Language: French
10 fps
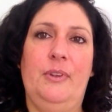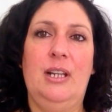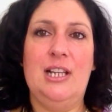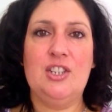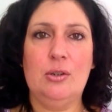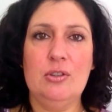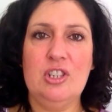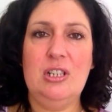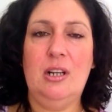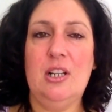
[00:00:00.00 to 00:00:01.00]
la
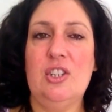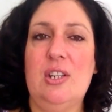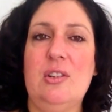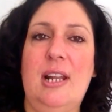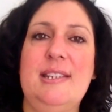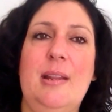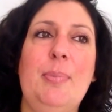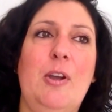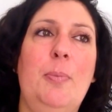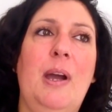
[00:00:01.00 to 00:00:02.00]
chirurgie, là, quand j'étais sur la diète
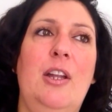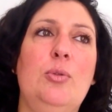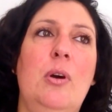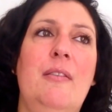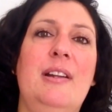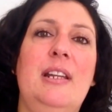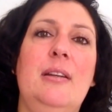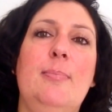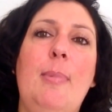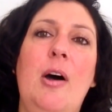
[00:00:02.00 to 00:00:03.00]
préopératoire avec
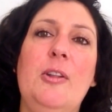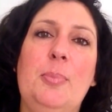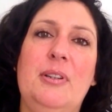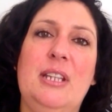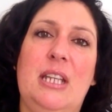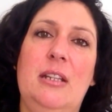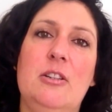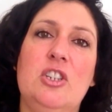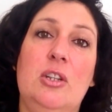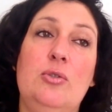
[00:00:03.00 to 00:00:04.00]
les barres de protéines,
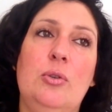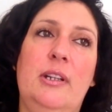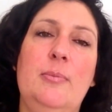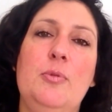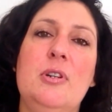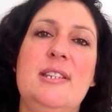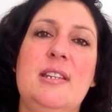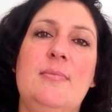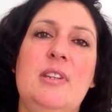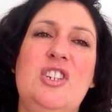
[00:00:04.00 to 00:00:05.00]
j'étais toujours en
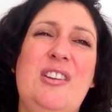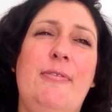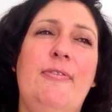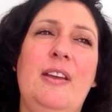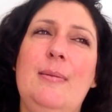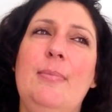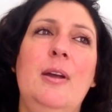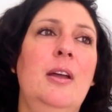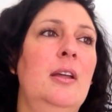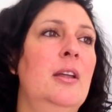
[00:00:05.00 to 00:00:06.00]
hypoglycémie, j'étais faible,
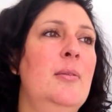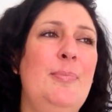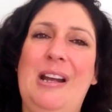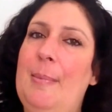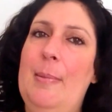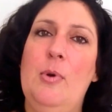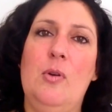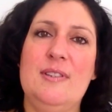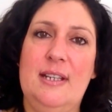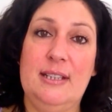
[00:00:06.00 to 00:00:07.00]
pas capable de me
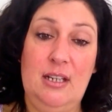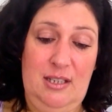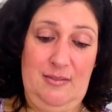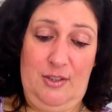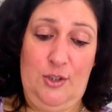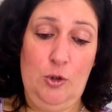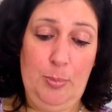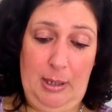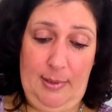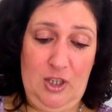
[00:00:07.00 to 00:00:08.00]
concentrer. Là, ça va
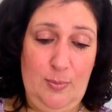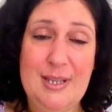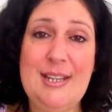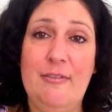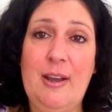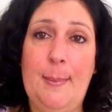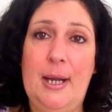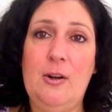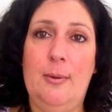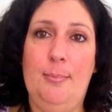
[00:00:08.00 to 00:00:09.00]
super bien. Je me sens
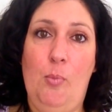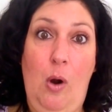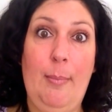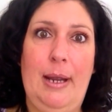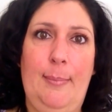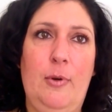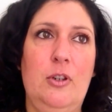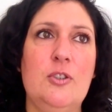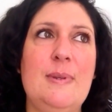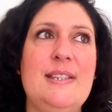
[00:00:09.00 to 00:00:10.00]
vraiment comme
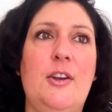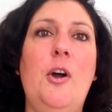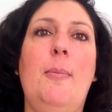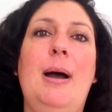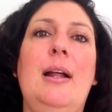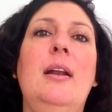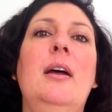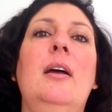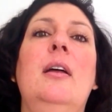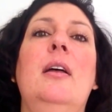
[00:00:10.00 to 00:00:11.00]
moi-même. Je me sens normale
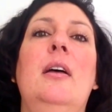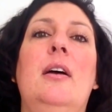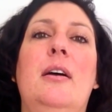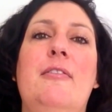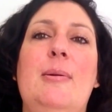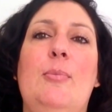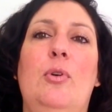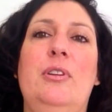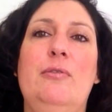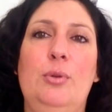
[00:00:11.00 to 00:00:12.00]
euh, avec
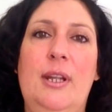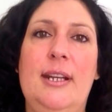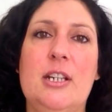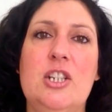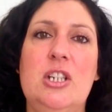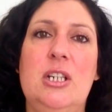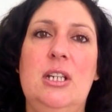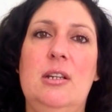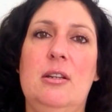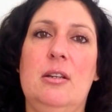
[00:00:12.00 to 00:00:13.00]
mon niveau
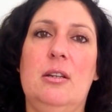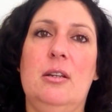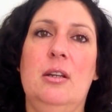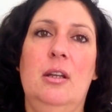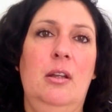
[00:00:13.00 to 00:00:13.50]
d'énergie euh,